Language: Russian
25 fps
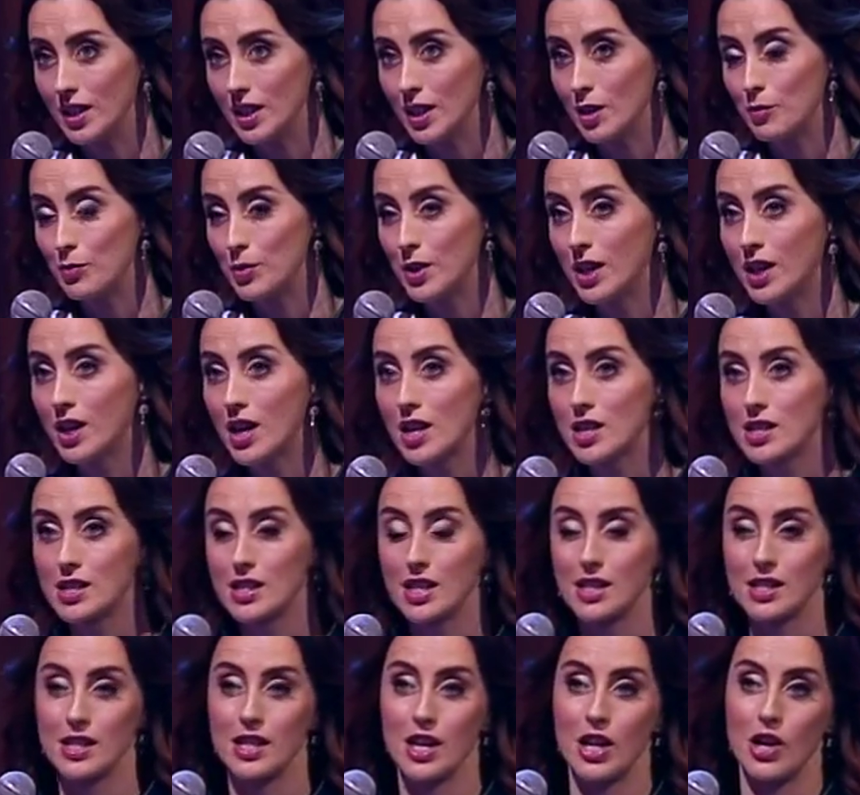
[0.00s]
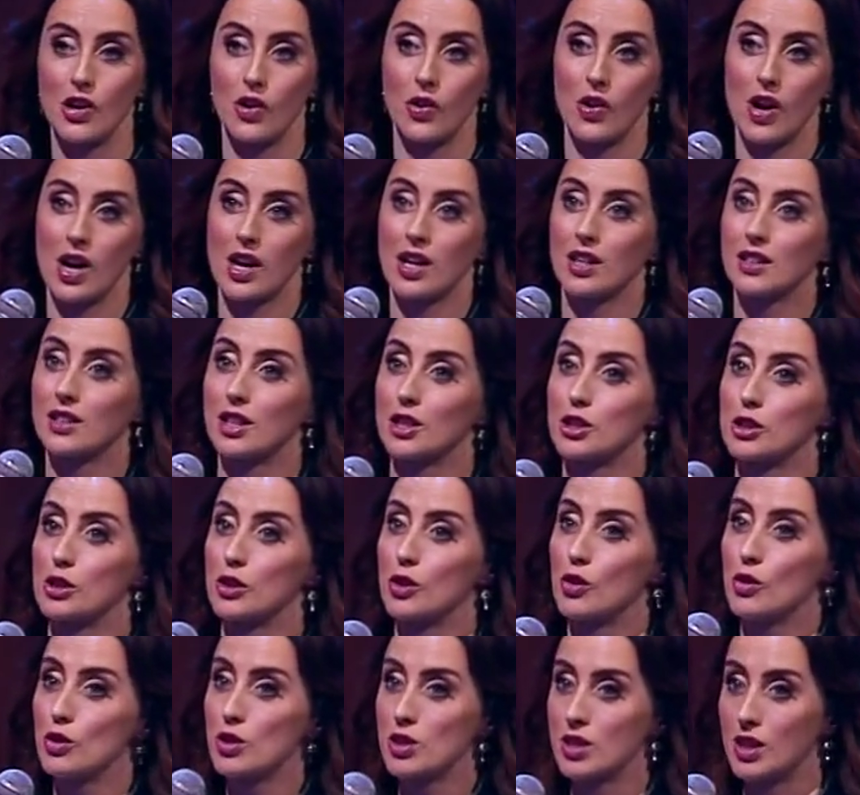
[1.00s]
Я прекрасно знаю, как это
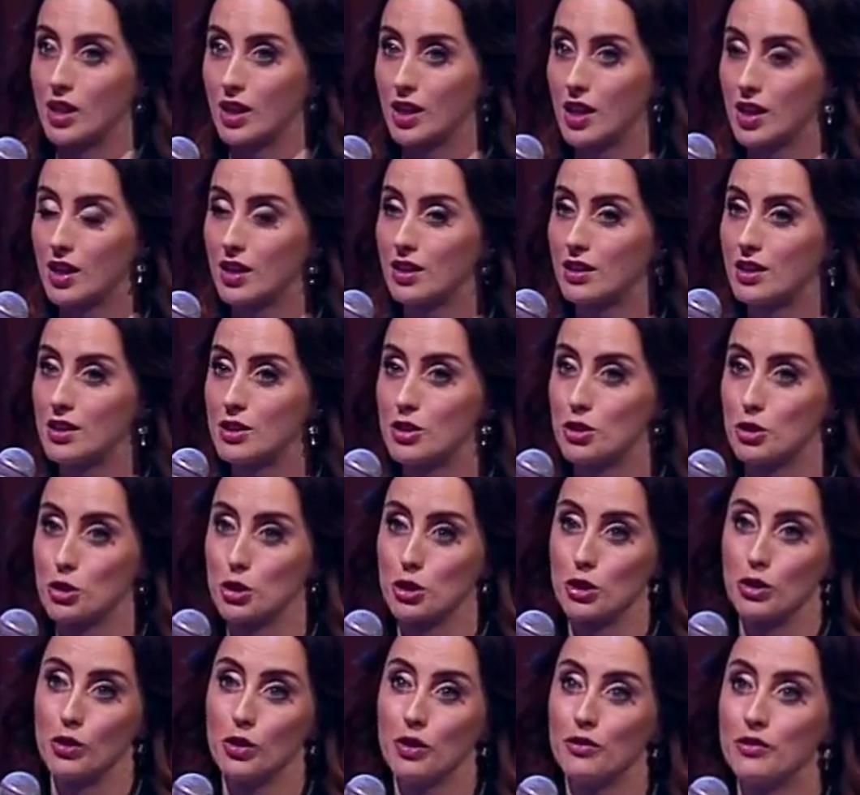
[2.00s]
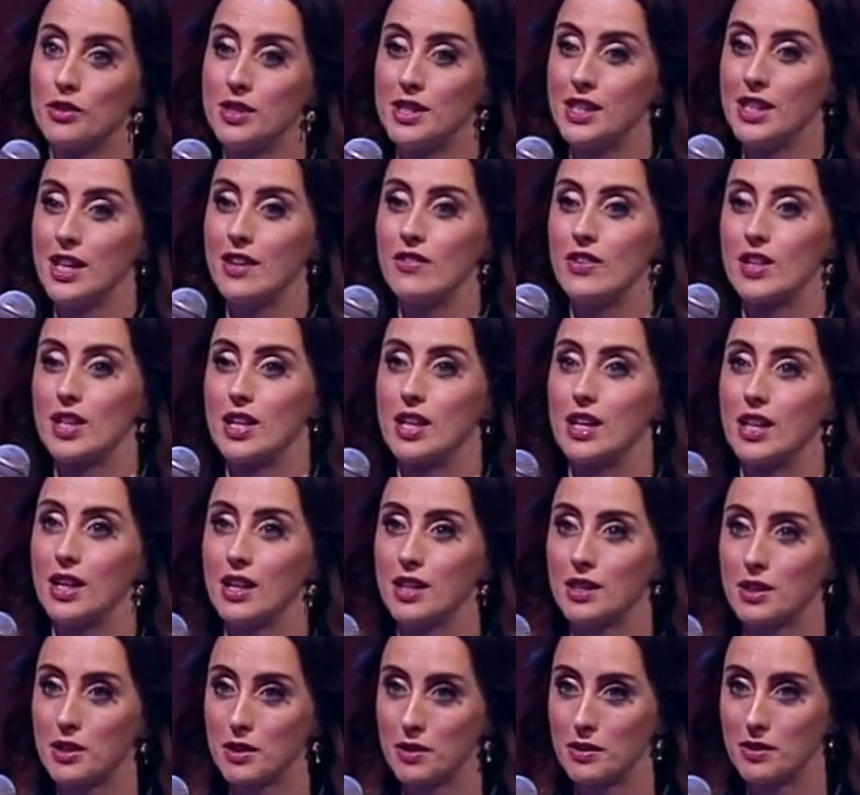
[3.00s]
сложно, как это тяжело в 9
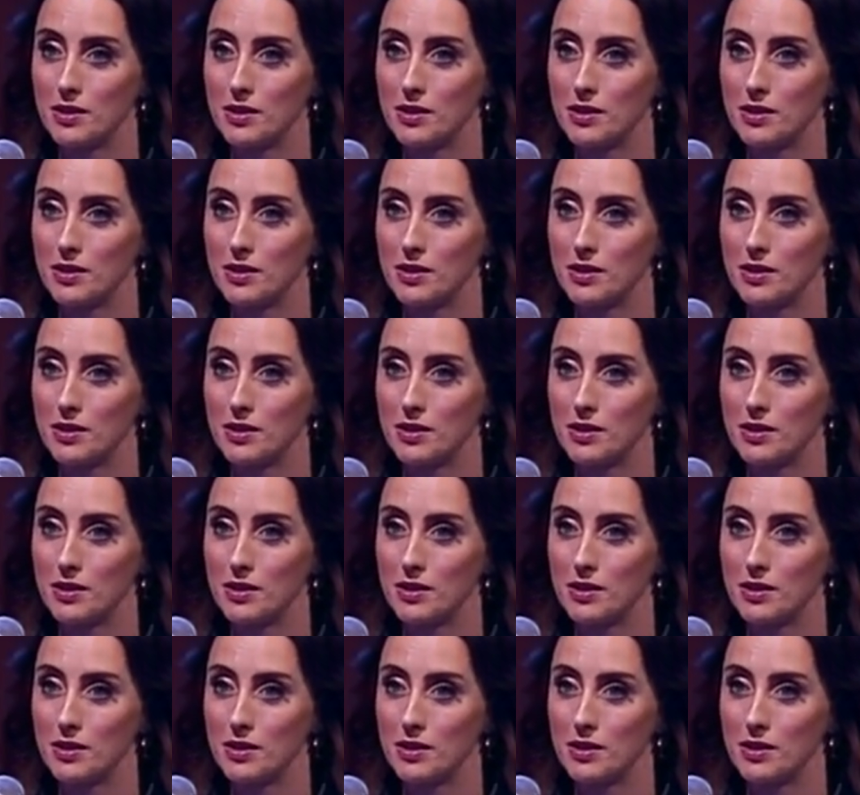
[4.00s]
лет